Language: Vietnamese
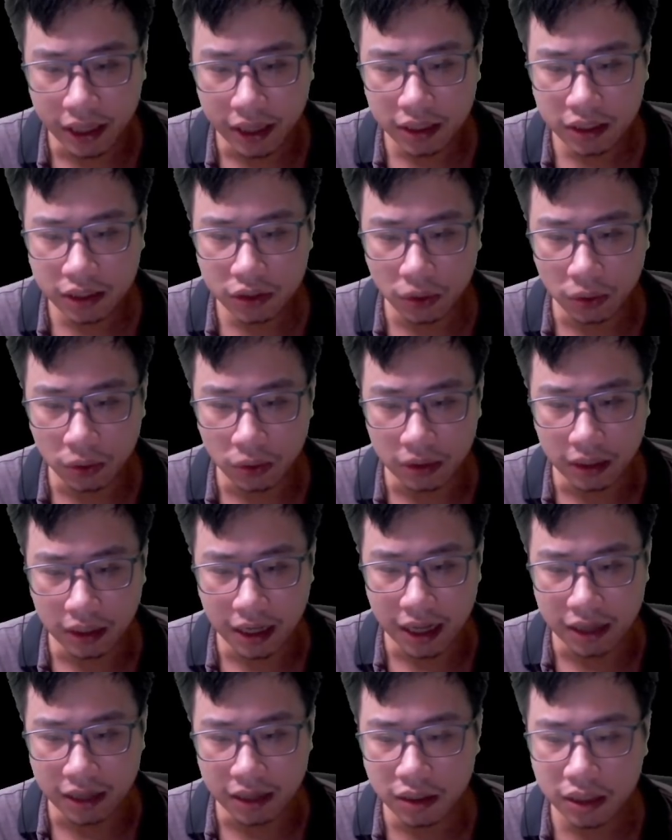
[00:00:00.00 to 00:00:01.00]
nhất tổn
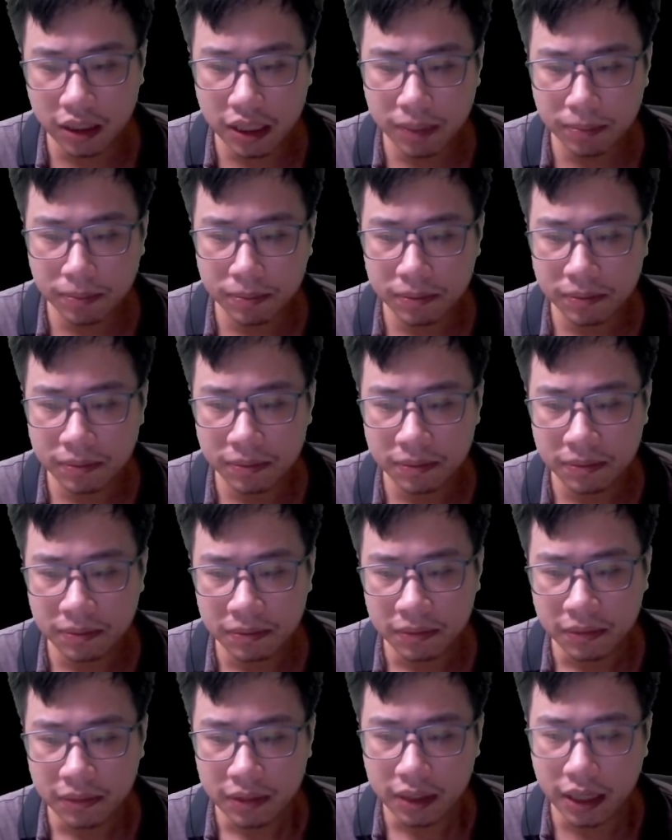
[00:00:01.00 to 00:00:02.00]
là lưỡng kiếp,
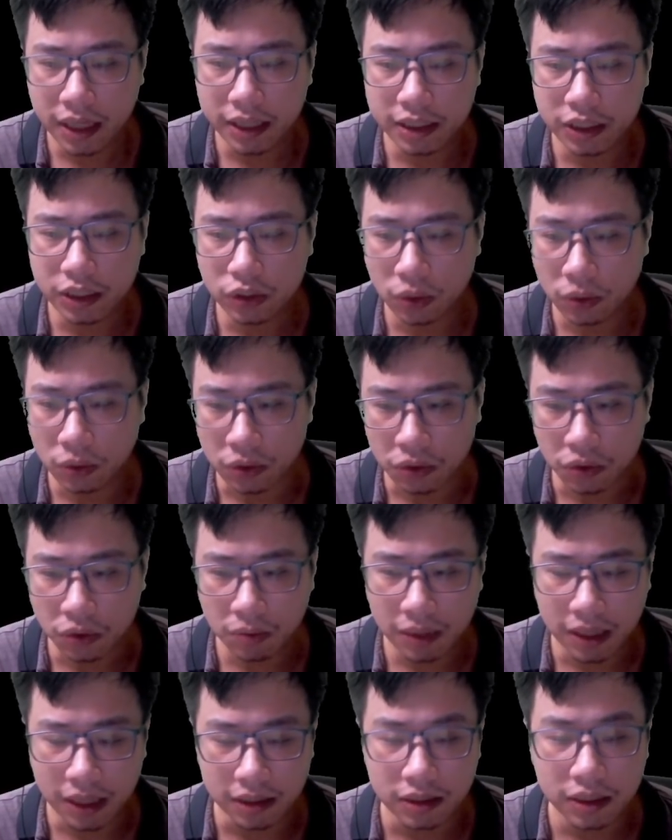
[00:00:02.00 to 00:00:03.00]
đệ nhị tổn cũng
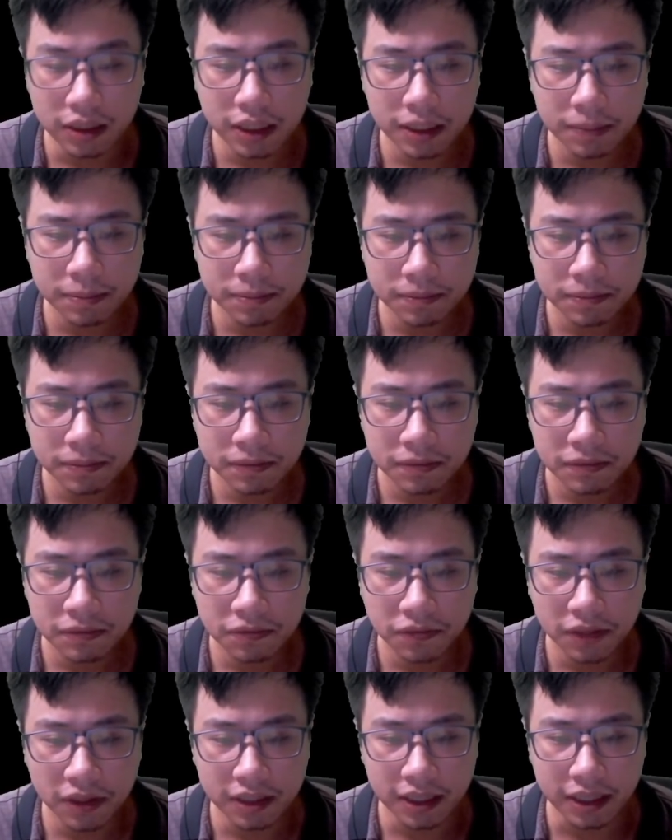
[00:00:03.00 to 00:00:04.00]
là lưỡng kiếp,
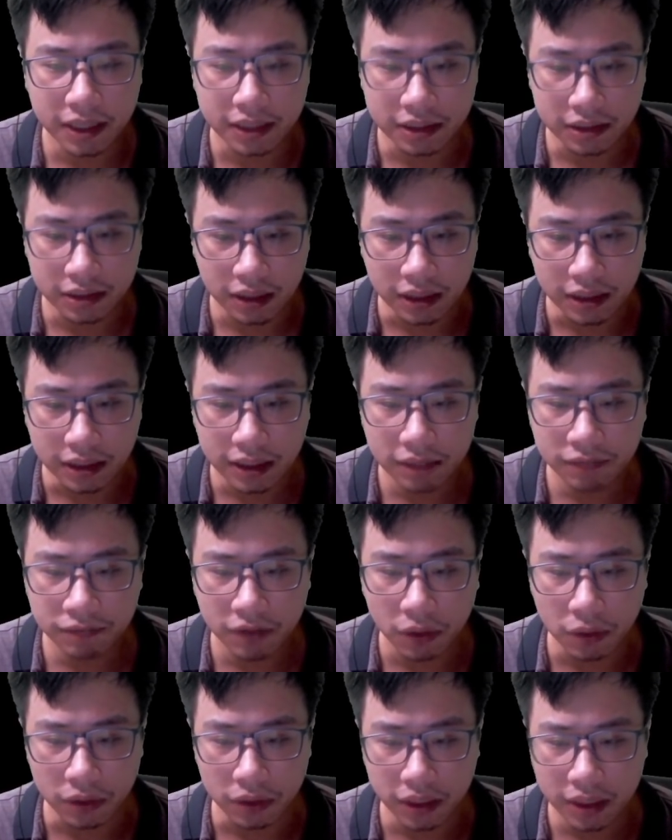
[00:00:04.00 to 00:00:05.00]
phân thành thần kiếp và
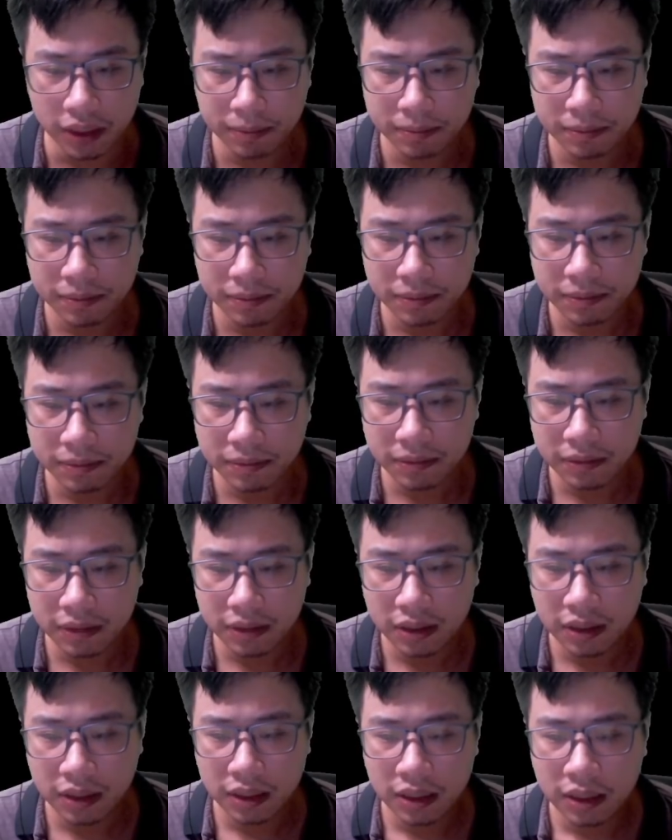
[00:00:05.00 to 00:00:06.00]
hồn kiếp.
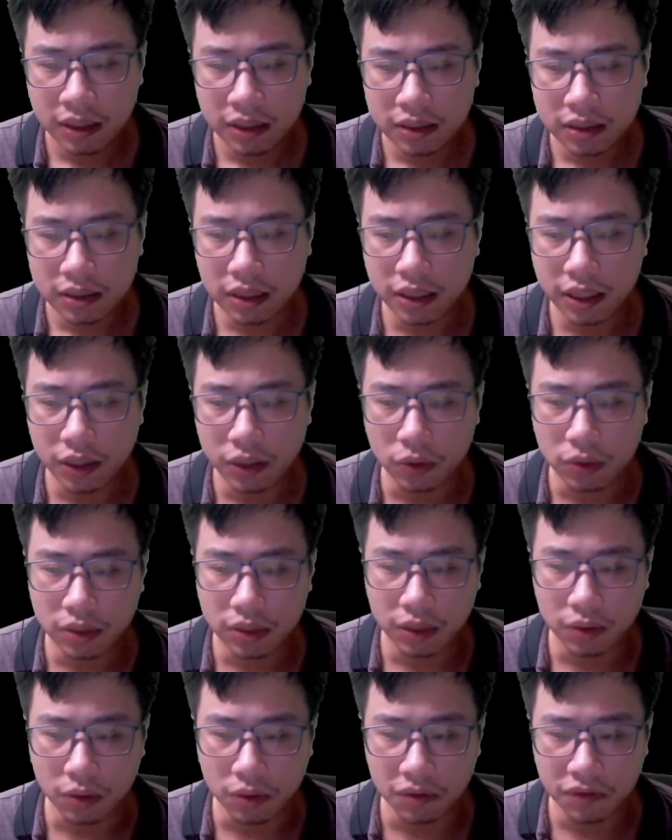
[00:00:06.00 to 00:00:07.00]
Thân thể cổ
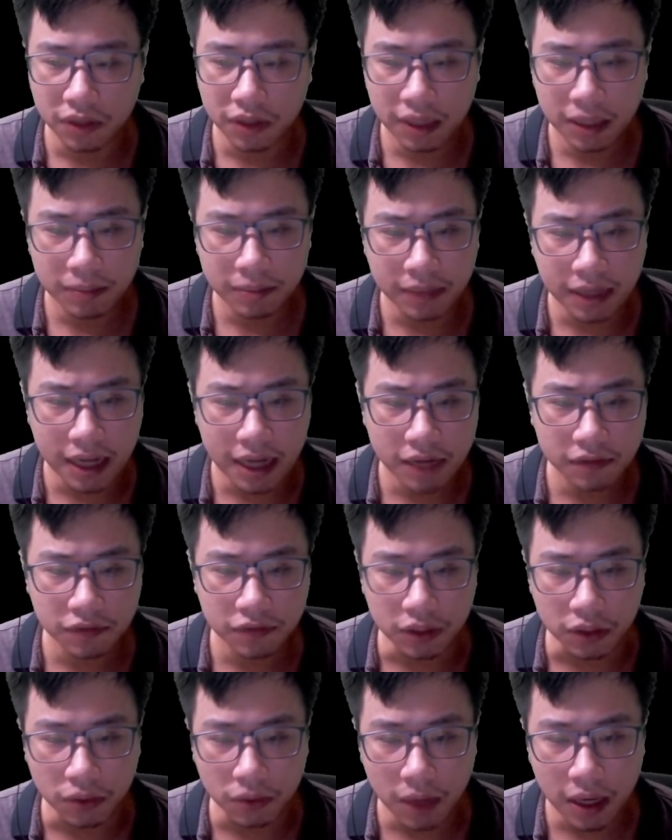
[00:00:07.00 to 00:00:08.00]
thần của Vương Lâm đã
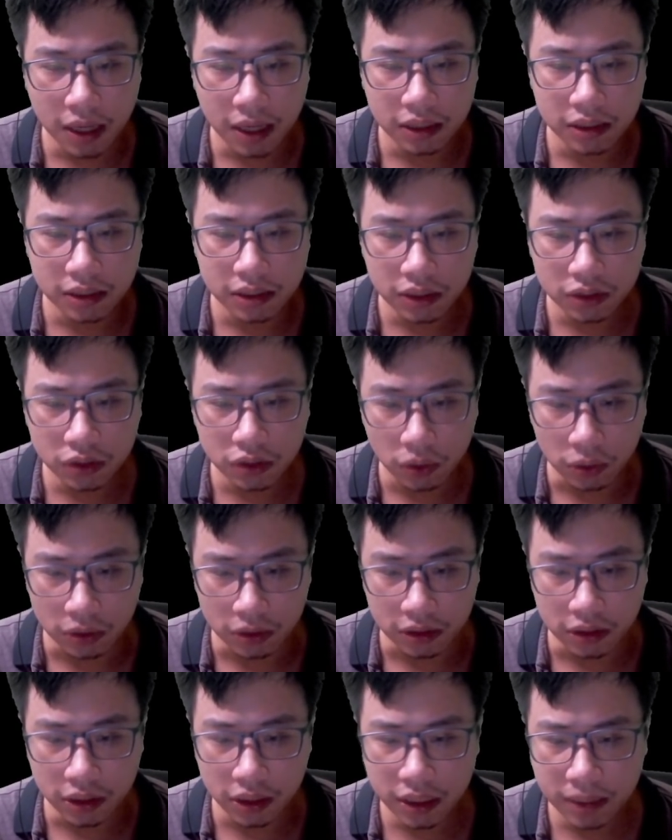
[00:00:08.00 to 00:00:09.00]
vượt qua lưỡng tổn
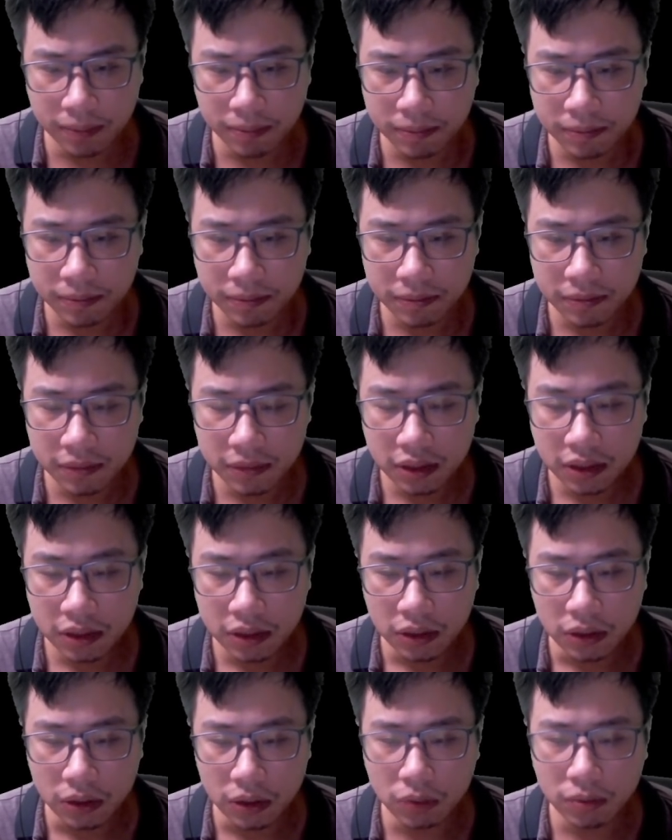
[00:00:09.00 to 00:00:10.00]
tứ kiếp.
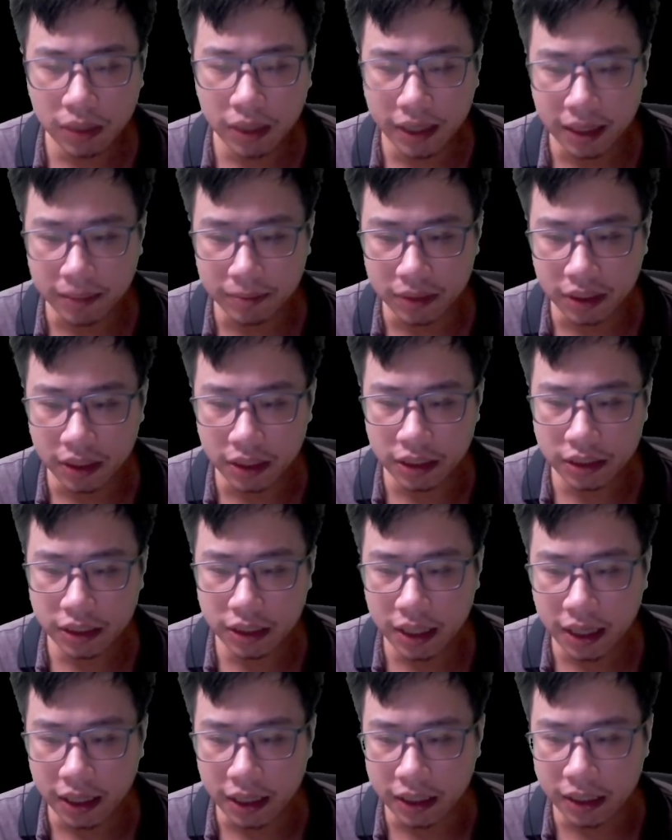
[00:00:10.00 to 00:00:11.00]
Lúc này ập tới chính
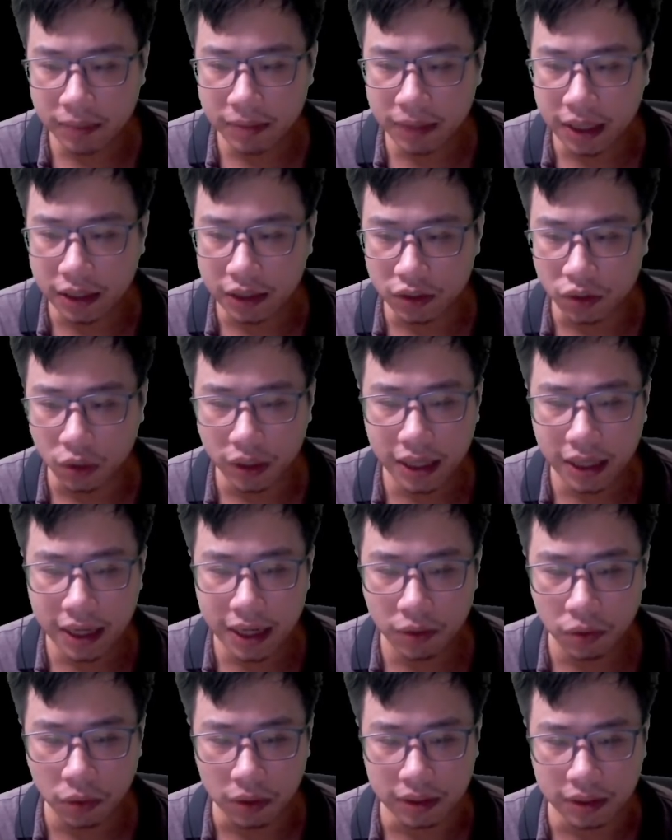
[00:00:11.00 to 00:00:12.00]
là kiếp nạn tối cao
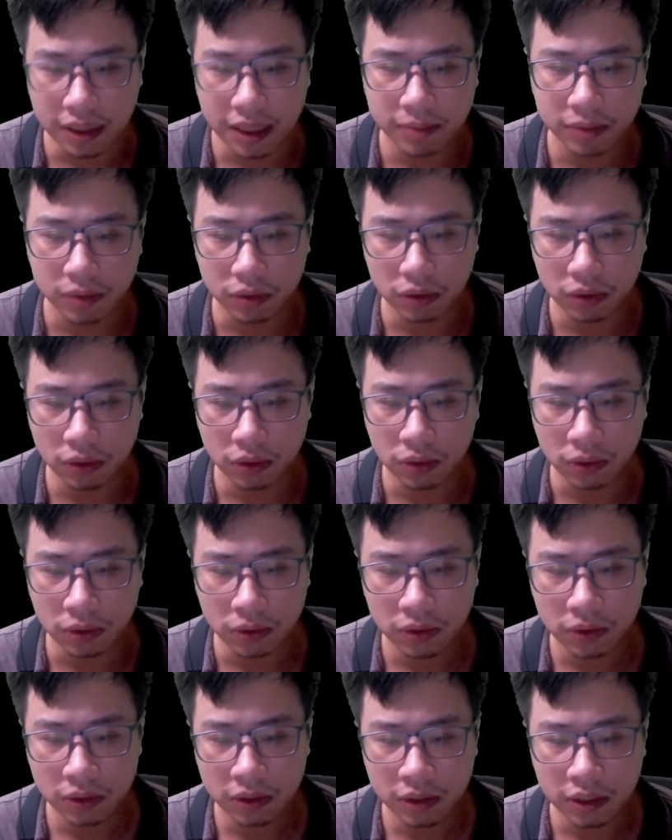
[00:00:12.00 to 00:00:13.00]
của tam tộc cổ,
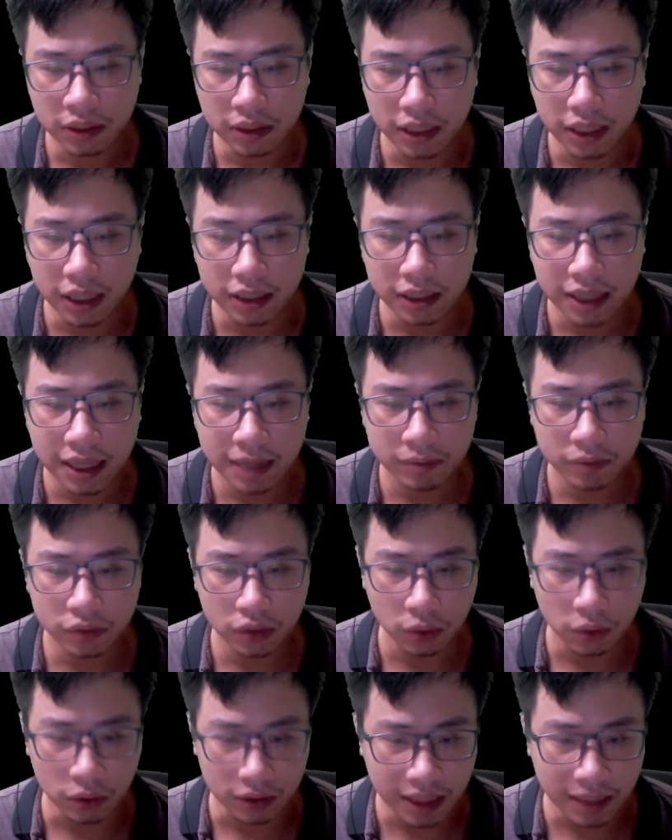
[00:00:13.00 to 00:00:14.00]
đệ tam
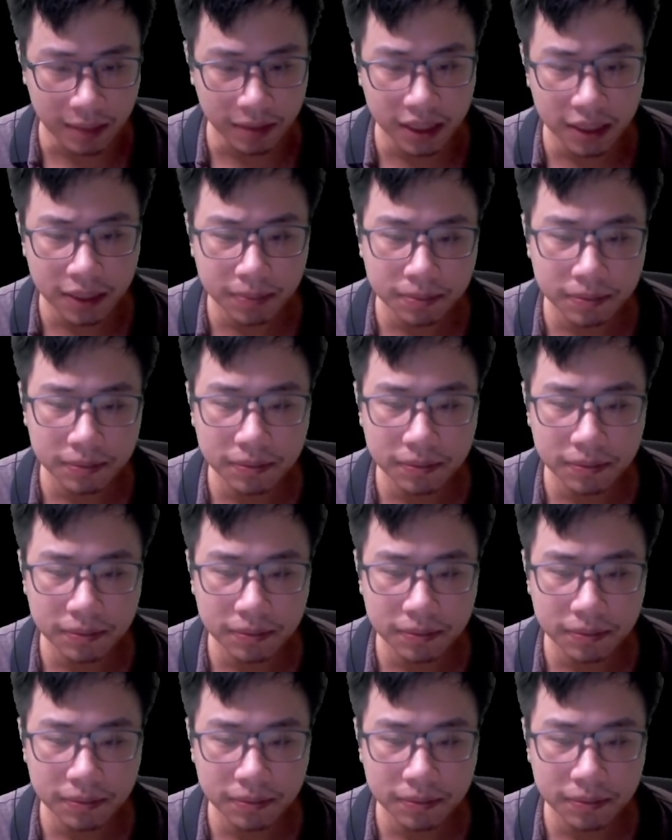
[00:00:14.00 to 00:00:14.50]
tổn tam kiếp.